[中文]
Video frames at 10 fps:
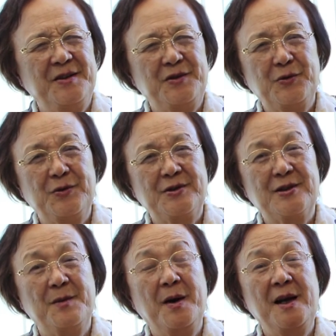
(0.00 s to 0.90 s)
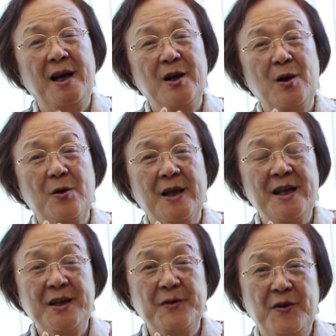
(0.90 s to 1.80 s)
就怎么能够给
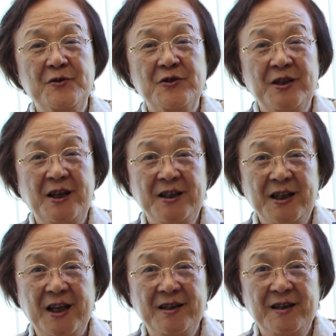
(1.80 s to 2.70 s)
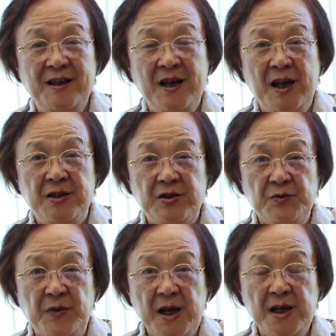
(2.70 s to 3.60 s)
你丰盛的恩典？
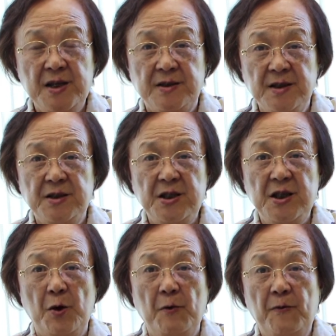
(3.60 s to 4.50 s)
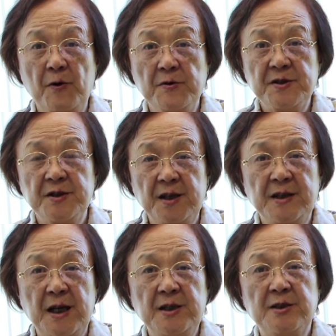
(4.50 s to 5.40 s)
除非你自己有丰盛的恩
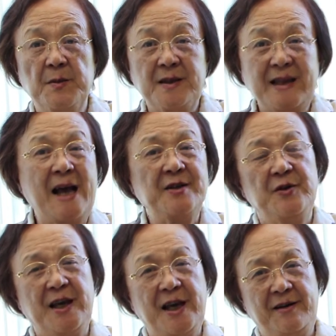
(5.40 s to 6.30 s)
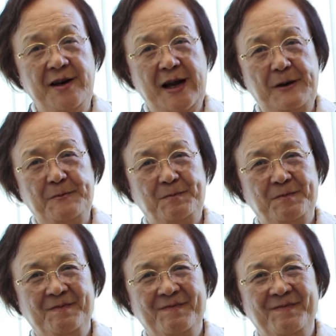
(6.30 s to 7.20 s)
典，你怎么带去给人啊？
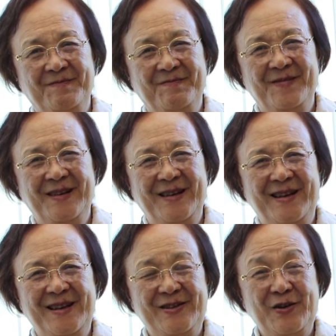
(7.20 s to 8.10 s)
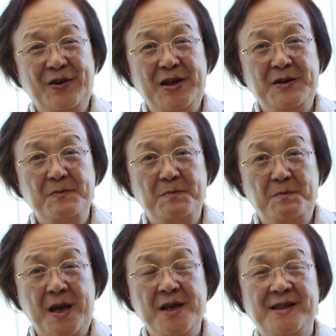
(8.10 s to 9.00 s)
所以
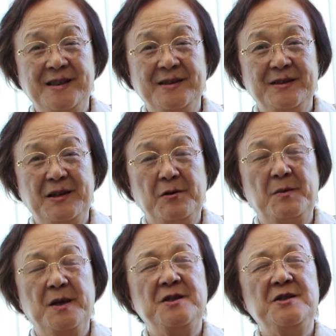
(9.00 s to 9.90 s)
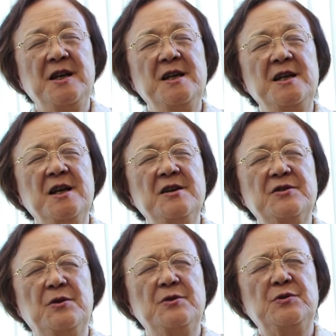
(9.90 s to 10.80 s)
每一次，我们先领
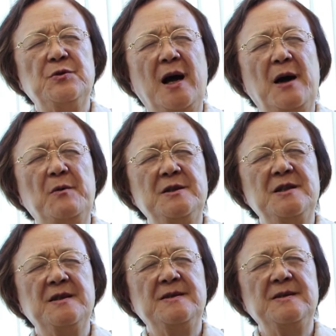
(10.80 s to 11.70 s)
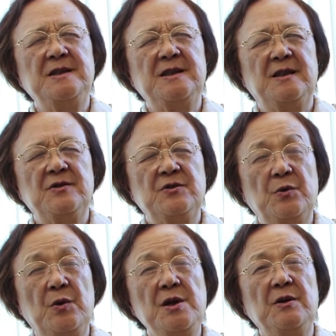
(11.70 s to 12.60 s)
受主啊，我将自己的
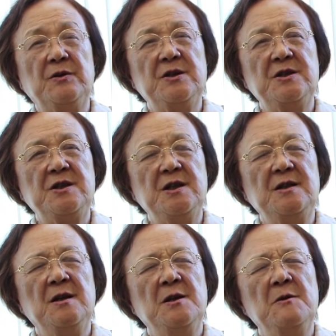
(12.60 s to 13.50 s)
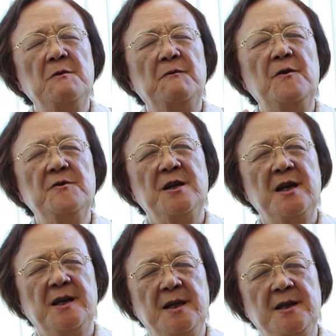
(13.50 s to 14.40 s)
所有的心奉
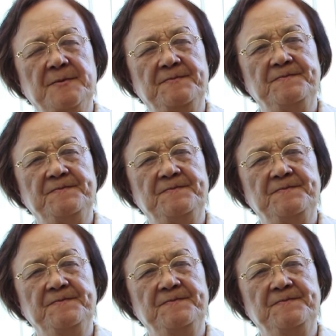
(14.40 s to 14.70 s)
献给你。